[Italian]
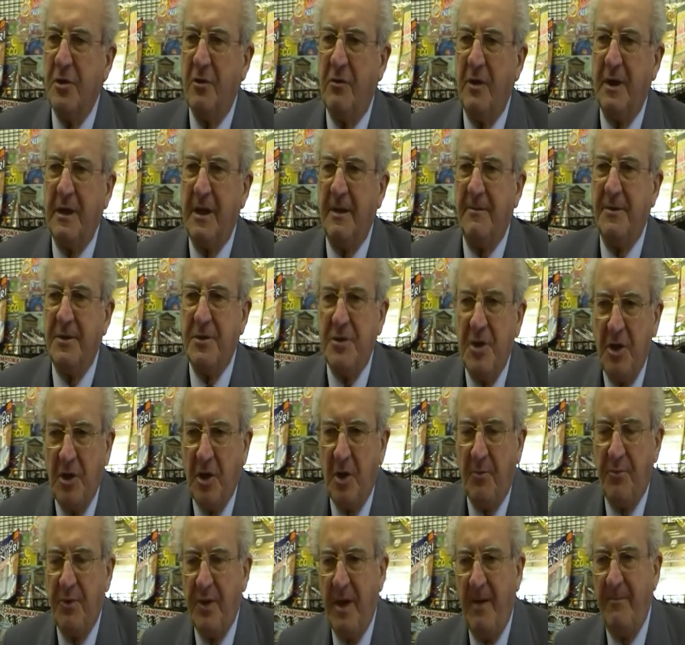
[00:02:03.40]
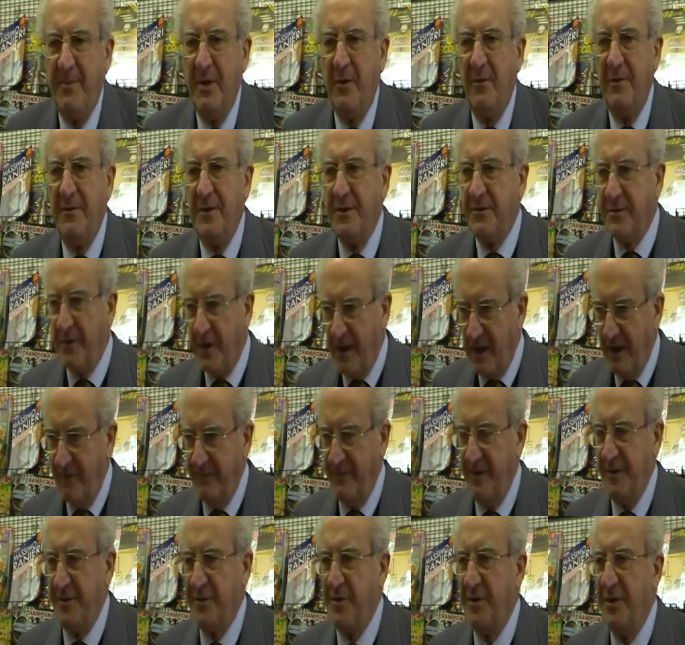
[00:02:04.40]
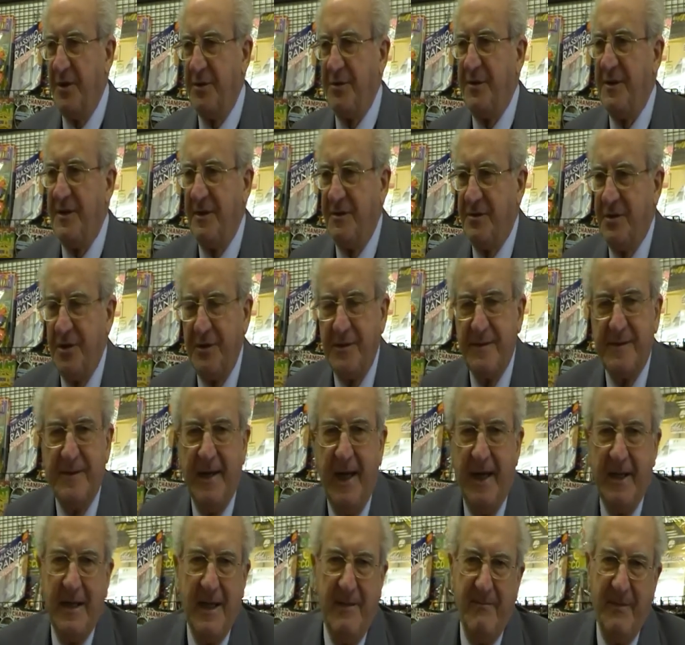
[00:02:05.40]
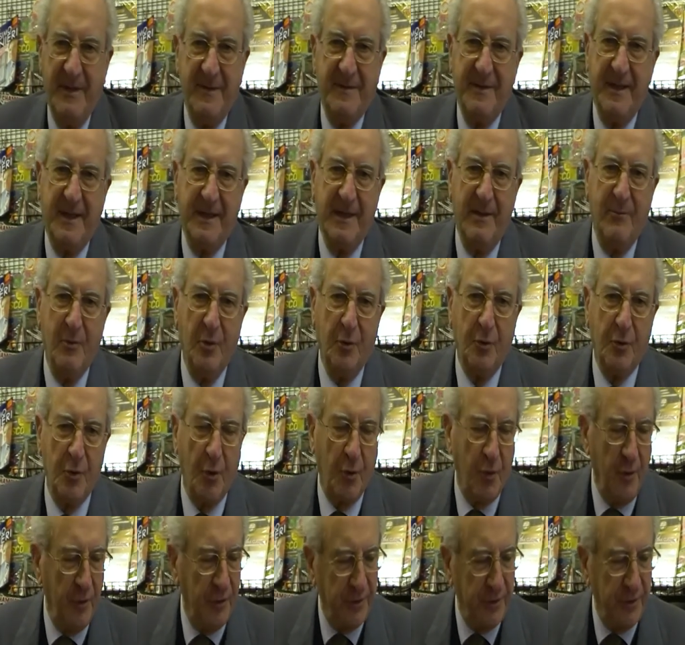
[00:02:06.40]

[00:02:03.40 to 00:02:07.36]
il 50%, poi abbiamo visto che la flessione sì c'è stata, ma è stata molto